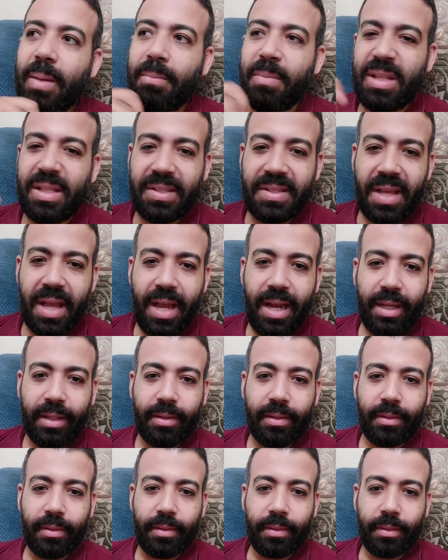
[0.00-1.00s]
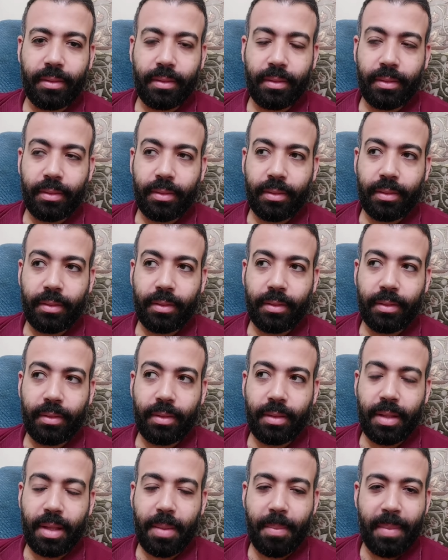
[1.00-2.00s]
من ساعه
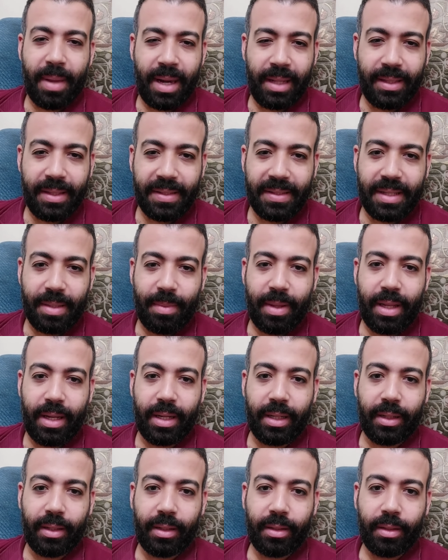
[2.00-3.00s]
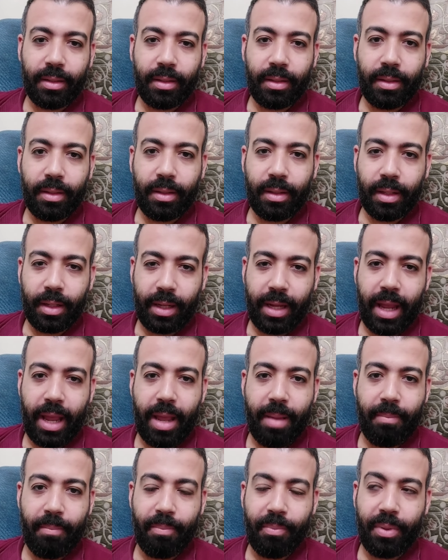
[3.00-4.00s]
ما نادي الزمالك
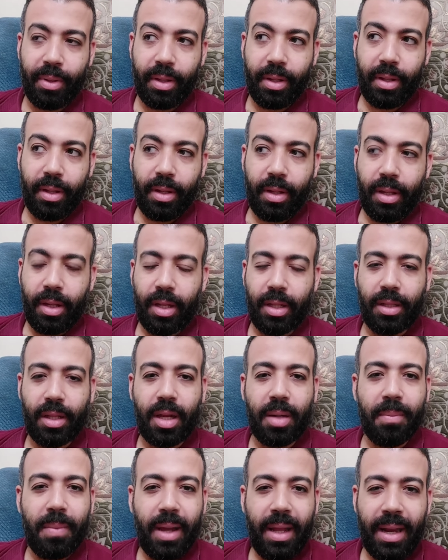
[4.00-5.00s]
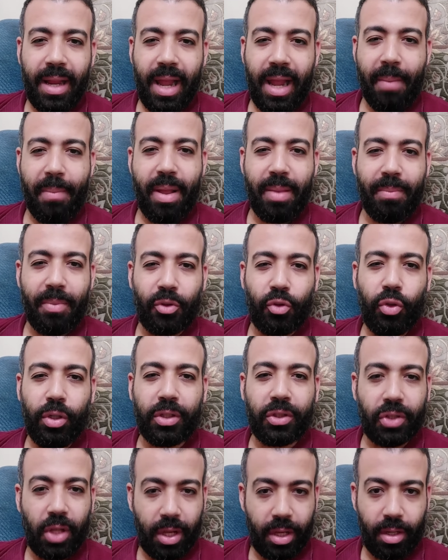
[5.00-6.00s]
جاب الاربع لاعبات بتوع
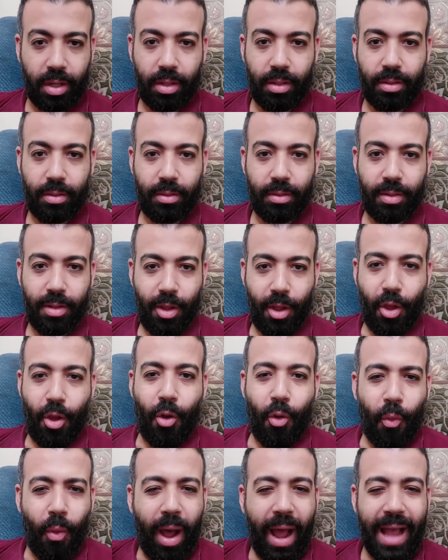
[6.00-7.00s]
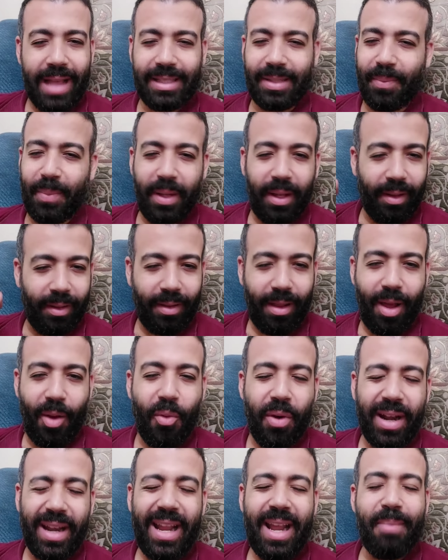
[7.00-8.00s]
الطايره وحسبي الله
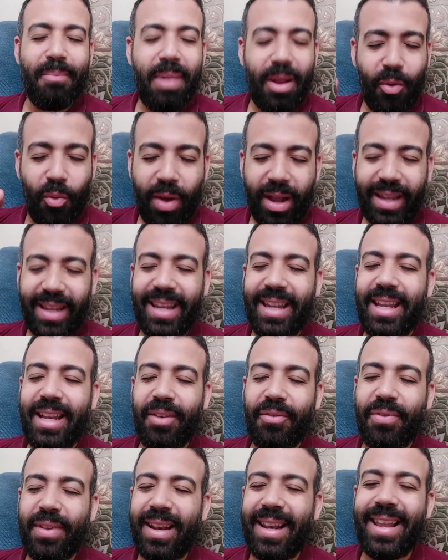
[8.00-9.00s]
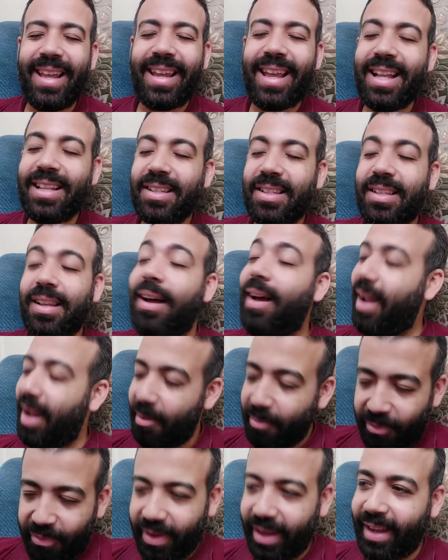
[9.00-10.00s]
ونعم الوكيل في اللي كان
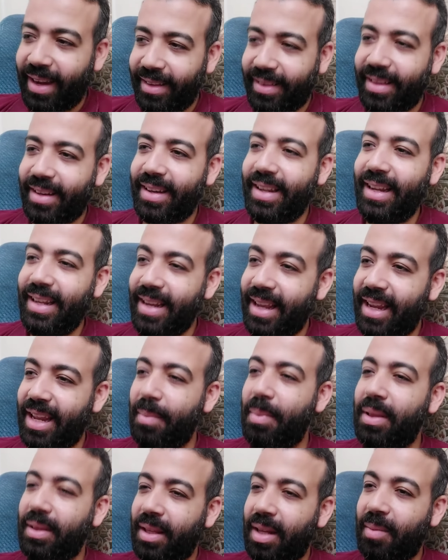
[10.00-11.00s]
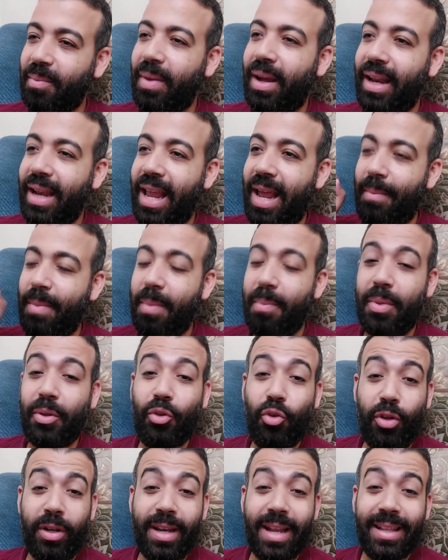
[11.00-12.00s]
صاحب فكره ان احنا نجيب الاربع لاعبات
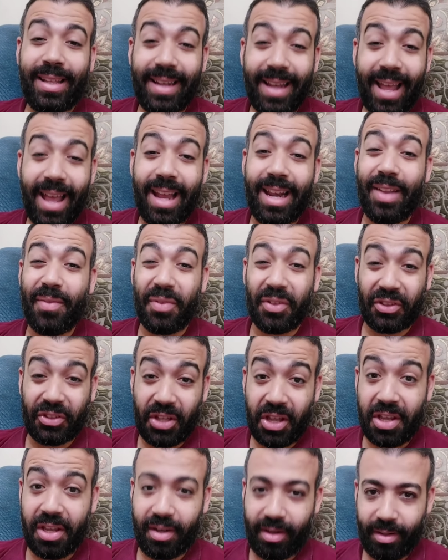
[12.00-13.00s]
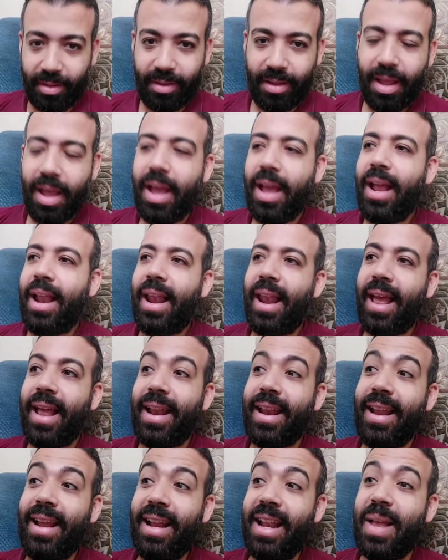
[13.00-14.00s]
بتوع النادي الاهلي في الطايره
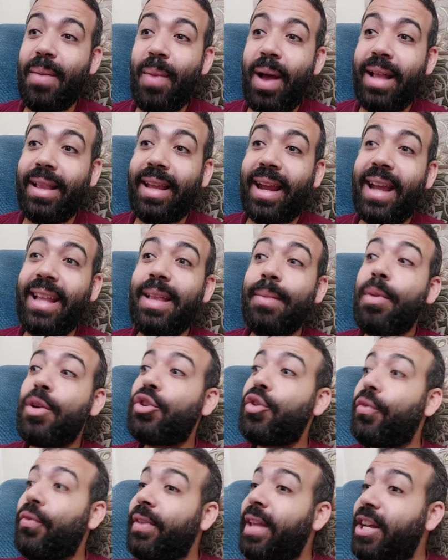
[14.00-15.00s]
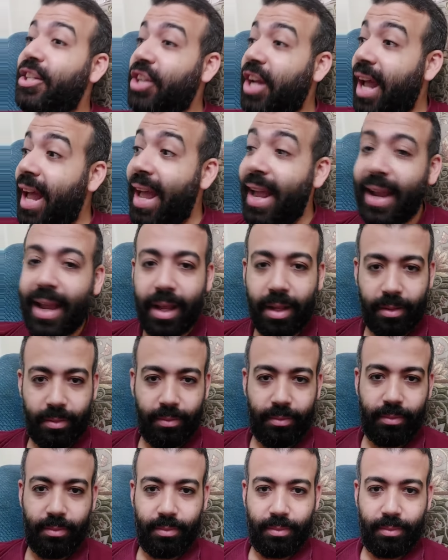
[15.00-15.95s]
لان احنا بعد كده ما شفناش حاجه